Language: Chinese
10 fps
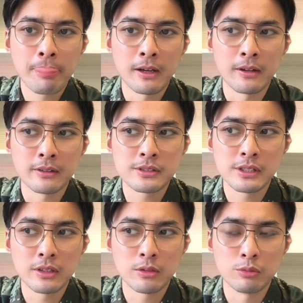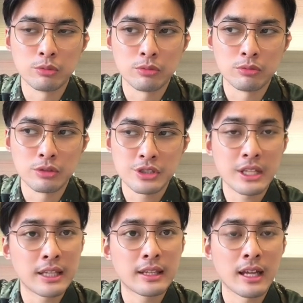啊，这个五五十
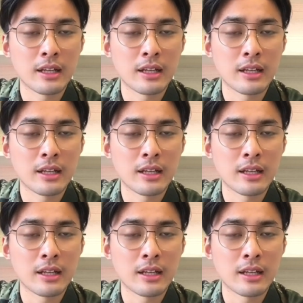年代、